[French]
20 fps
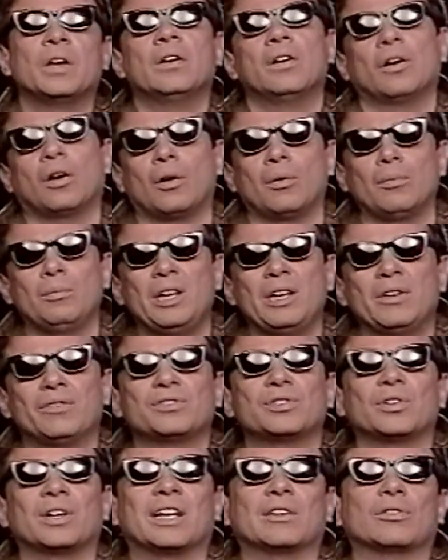En
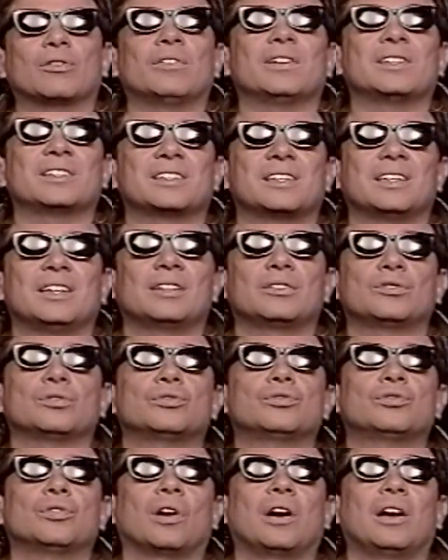1985, ce
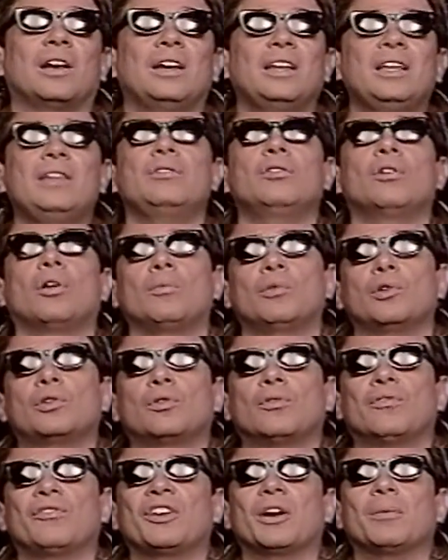sera l'énorme
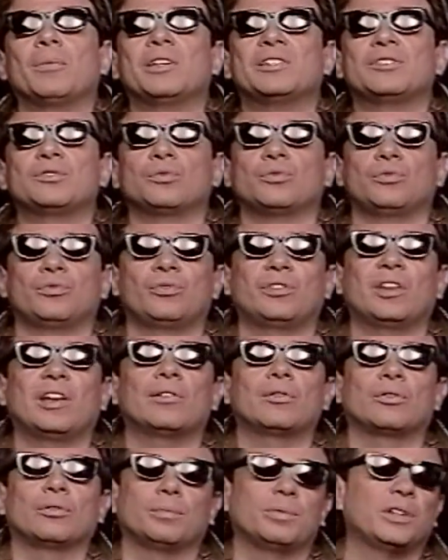confirmation du
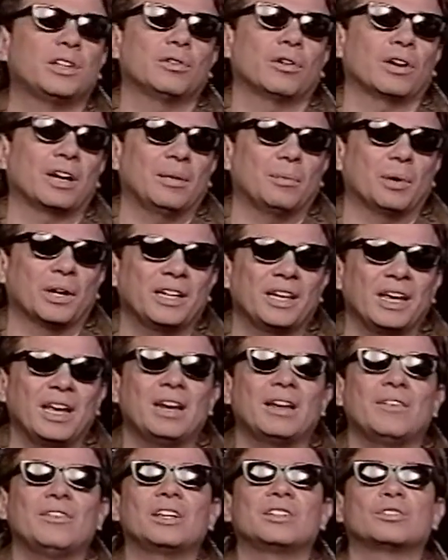talent de Peter Gabriel
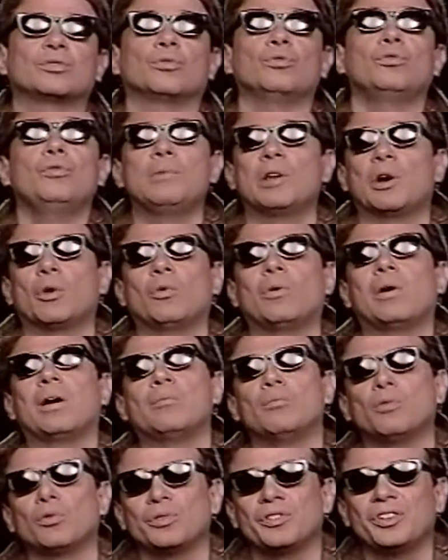avec son numéro 1
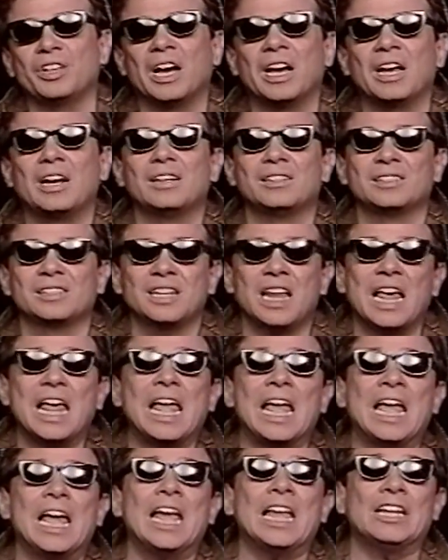mondial,
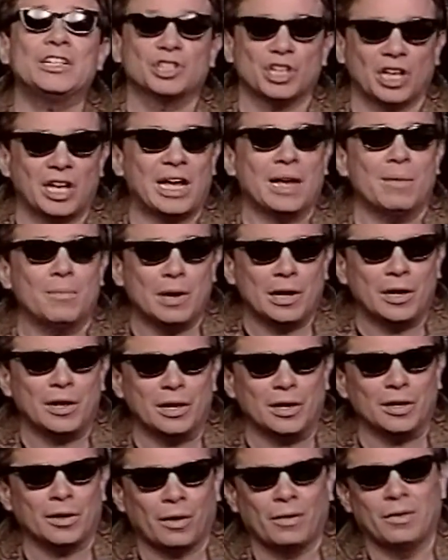
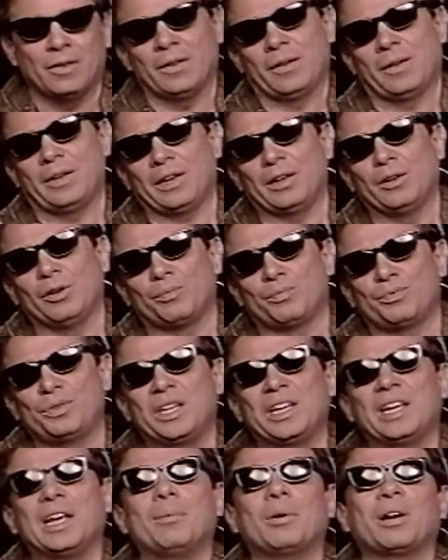Sledgehammer ». Et depuis,
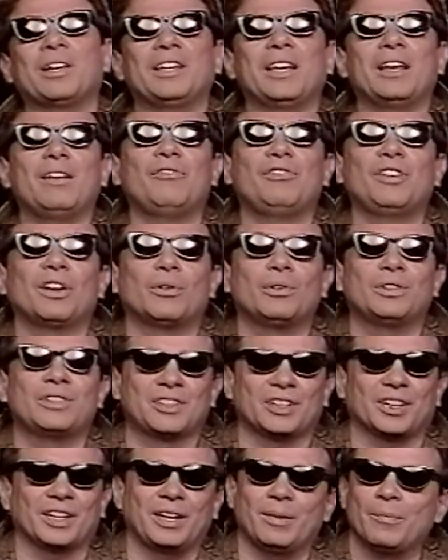Gabriel vit
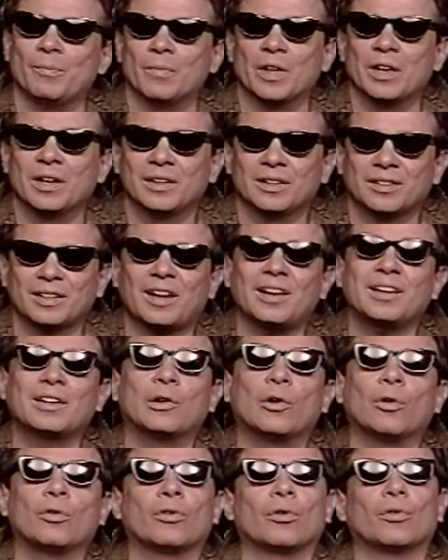retiré,
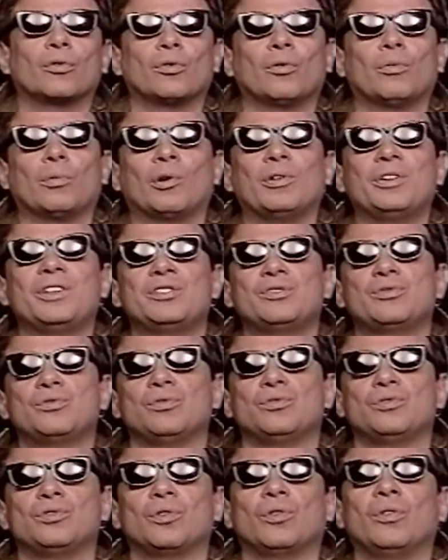traquant dans l'ombre des
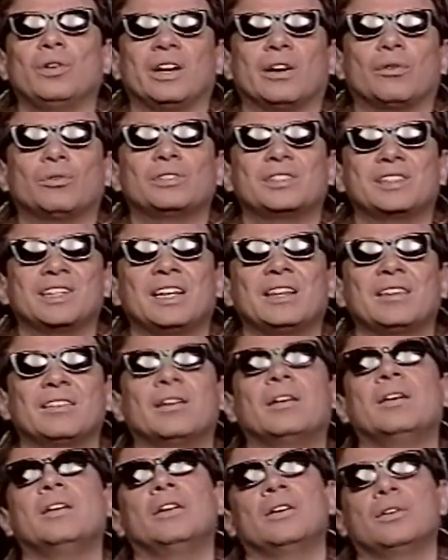studios les recettes
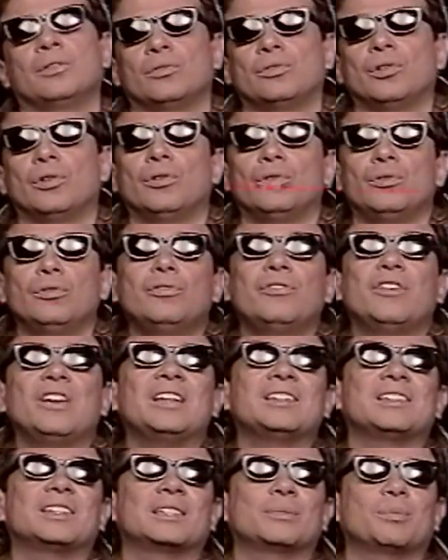de
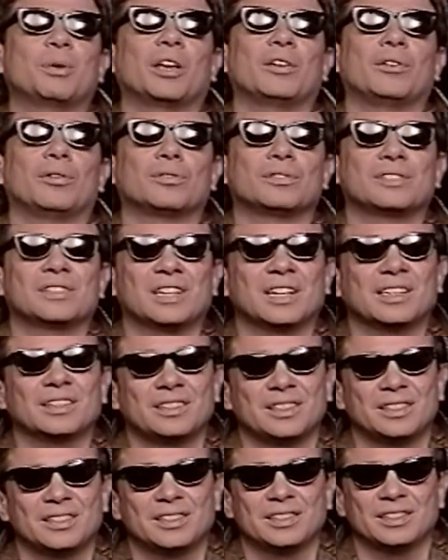nouvelles expériences
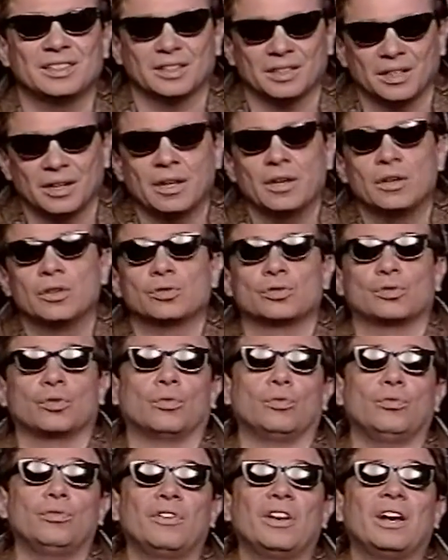artistiques. Son
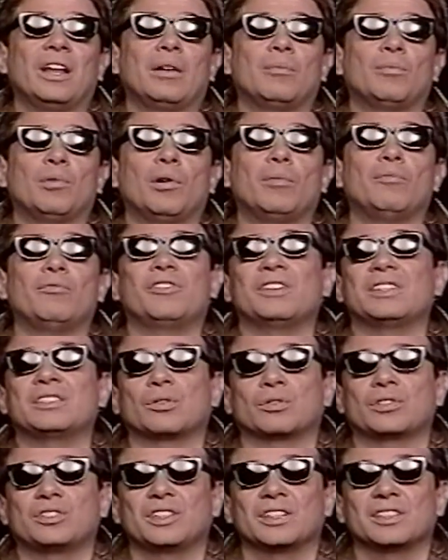nouvel album va
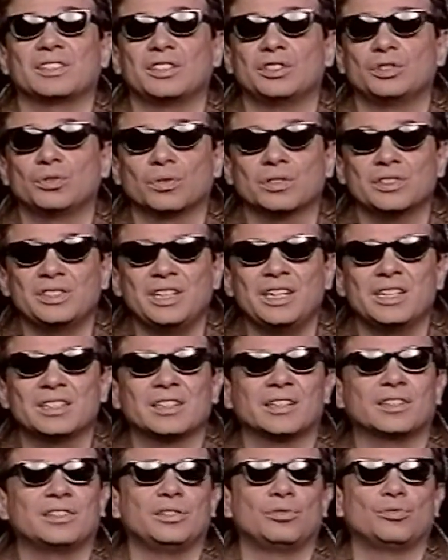sortir ces jours-ci, il
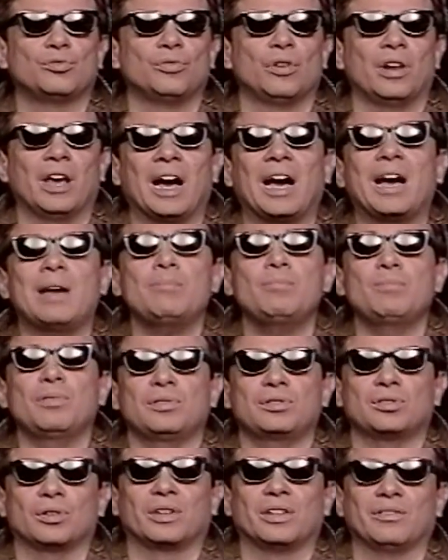s'intitule App,
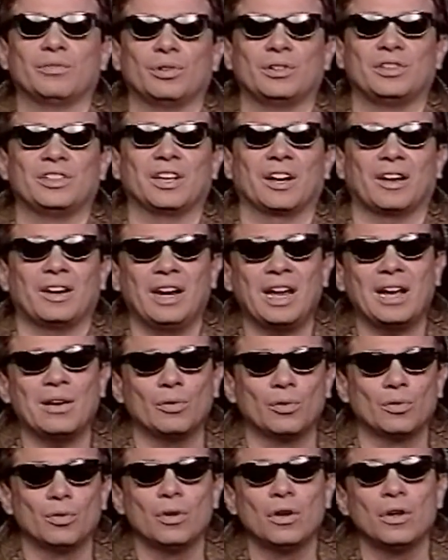ce qui veut dire
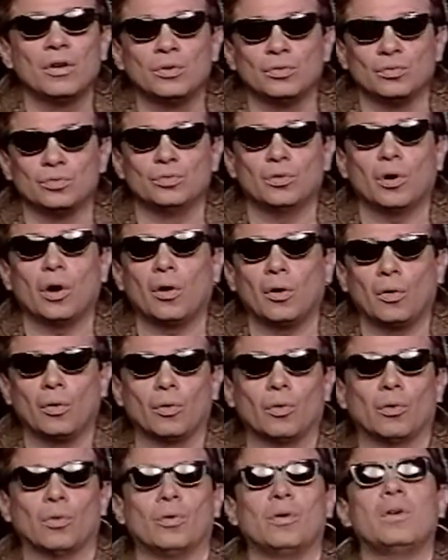là-haut ou en
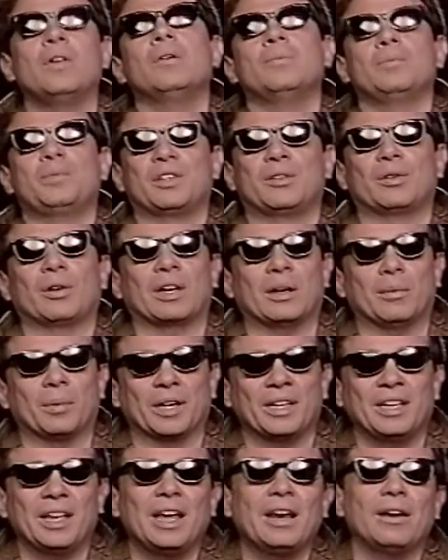haut. Peter
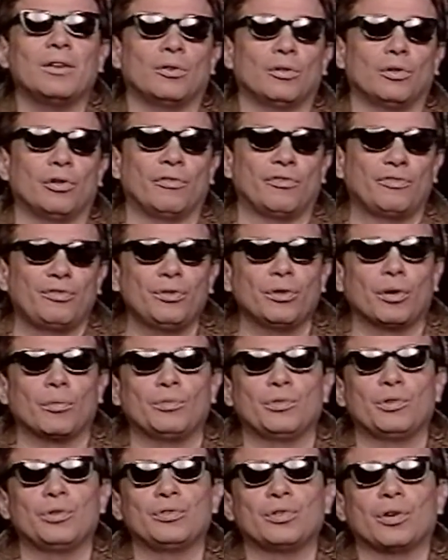Gabriel, le
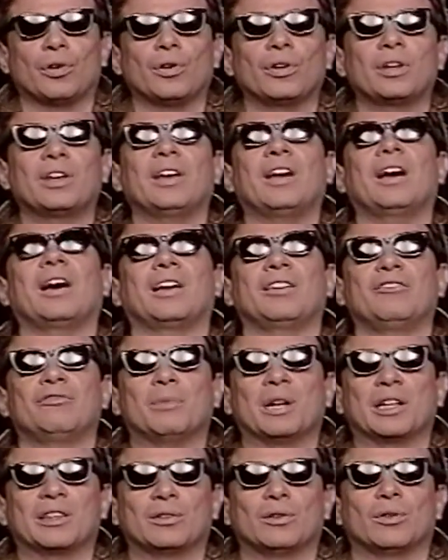funambule du rock, arrive
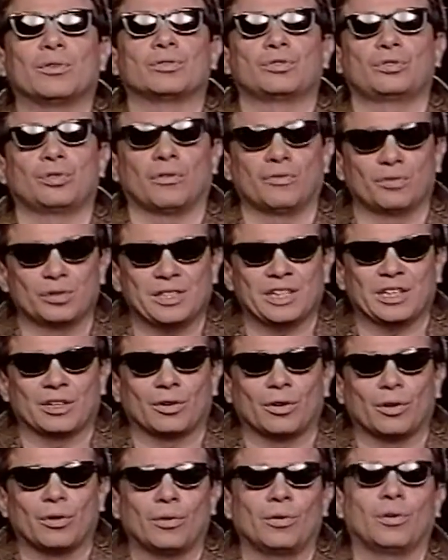maintenant sur vos
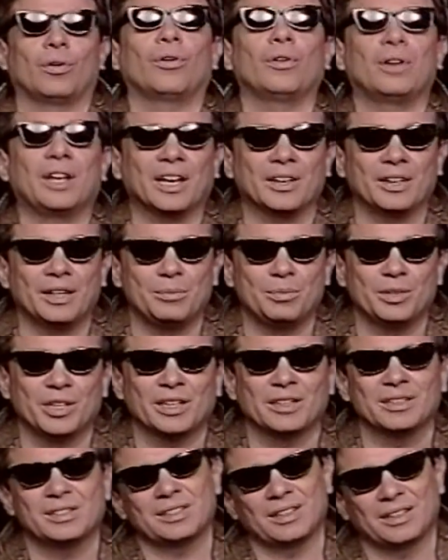écrans. Regardez bien,
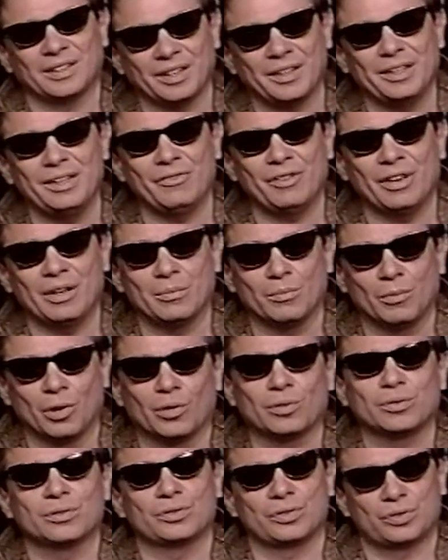c'est un
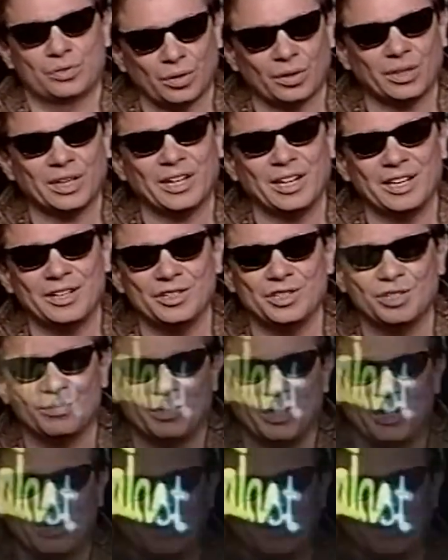événement sur Canal Jimmy.